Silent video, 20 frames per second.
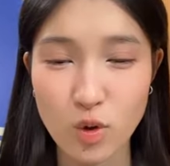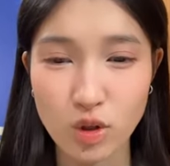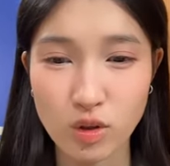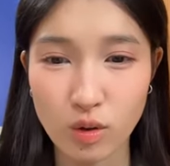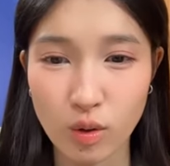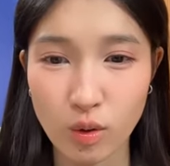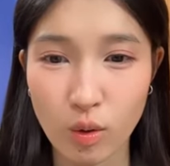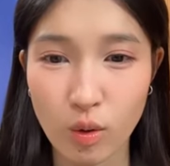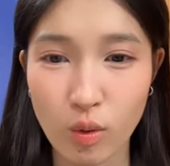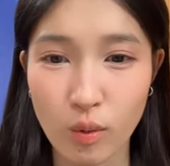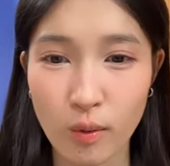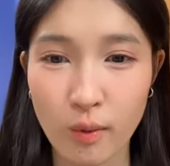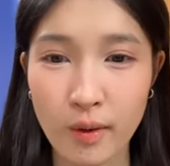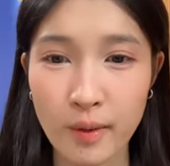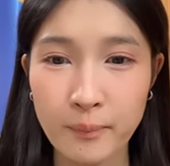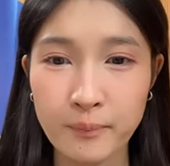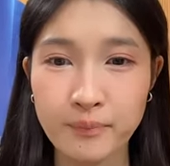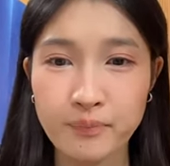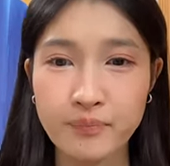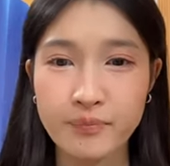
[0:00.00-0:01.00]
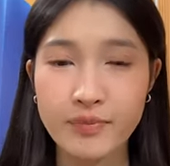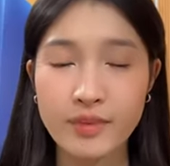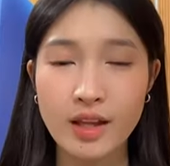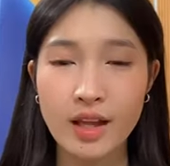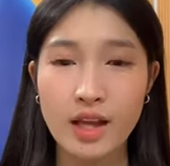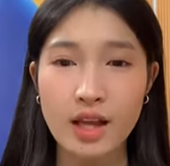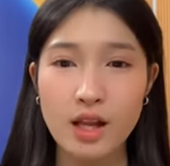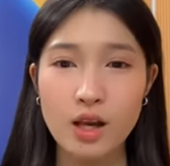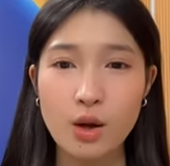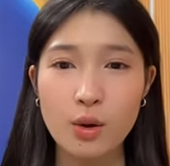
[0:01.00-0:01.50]
mùi khổ
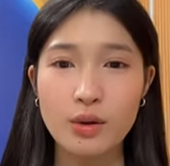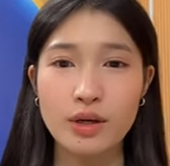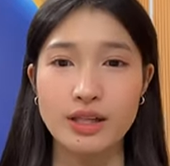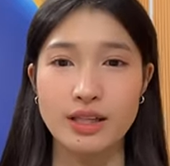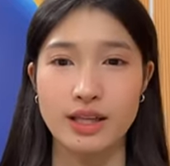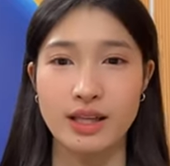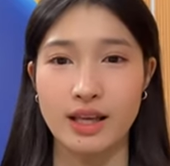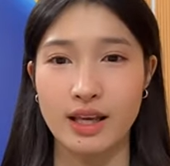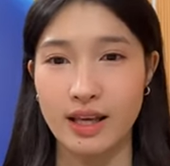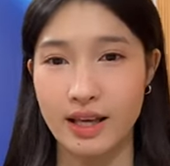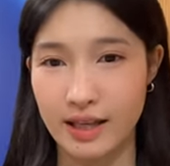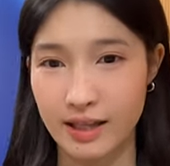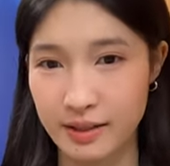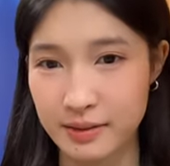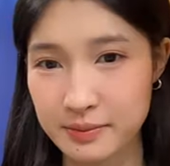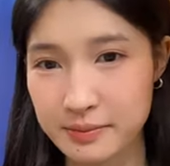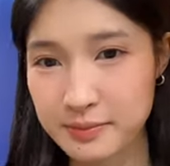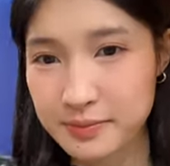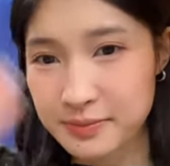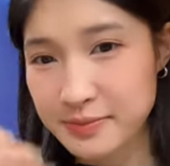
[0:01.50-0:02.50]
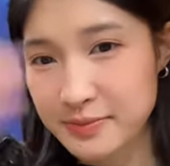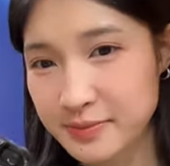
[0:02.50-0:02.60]
hello cả nhà